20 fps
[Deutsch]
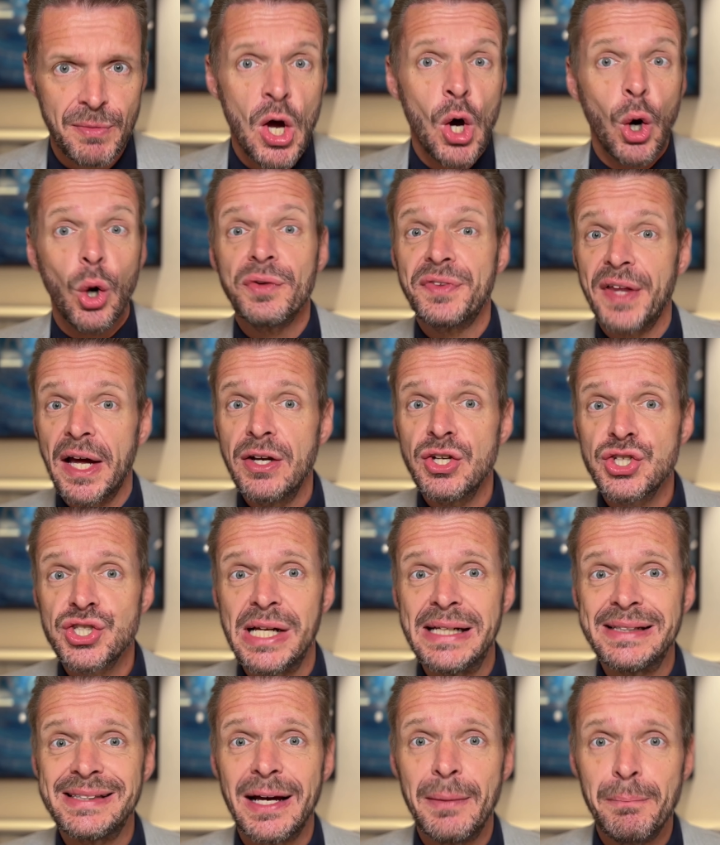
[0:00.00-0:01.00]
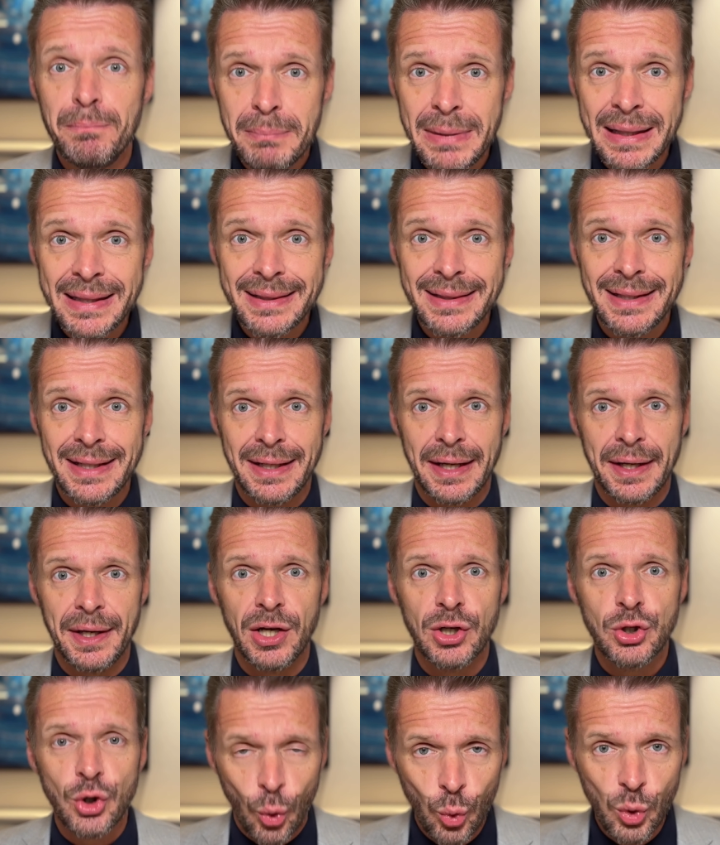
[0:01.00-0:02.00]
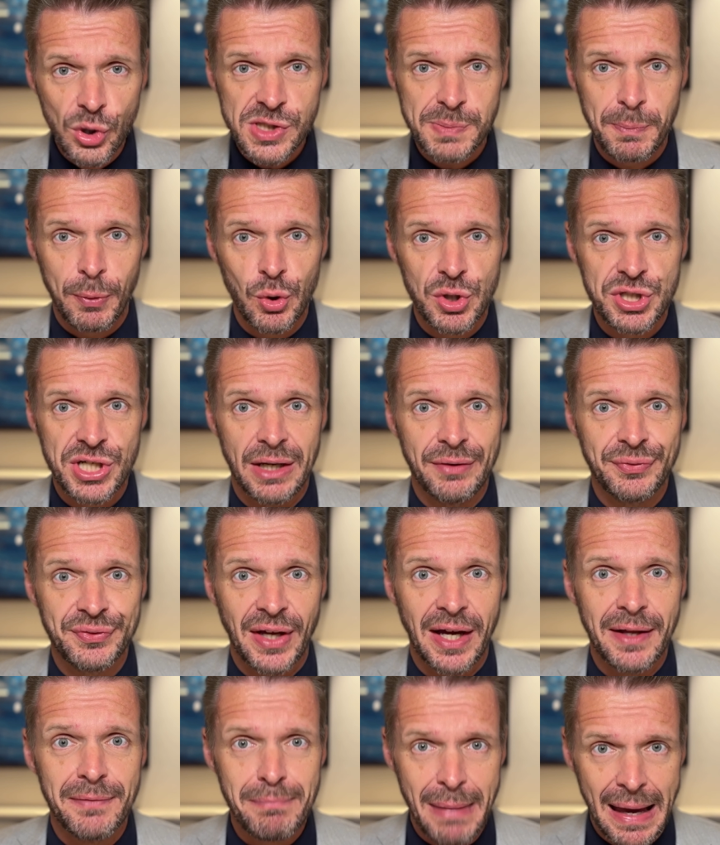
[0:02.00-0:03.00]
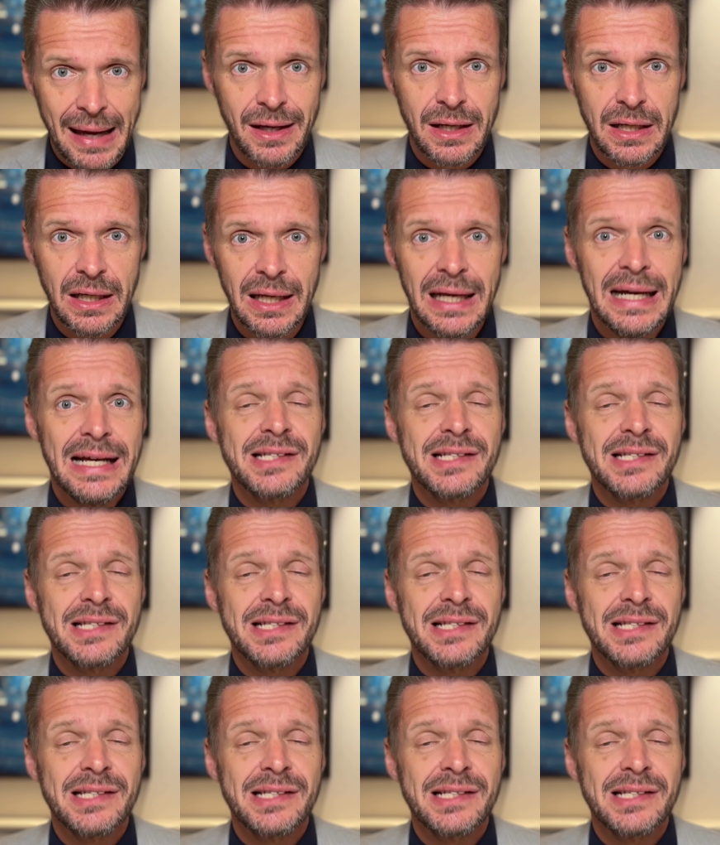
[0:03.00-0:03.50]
Und dann stellt er mitten in einer Grußbotschaft an Merkel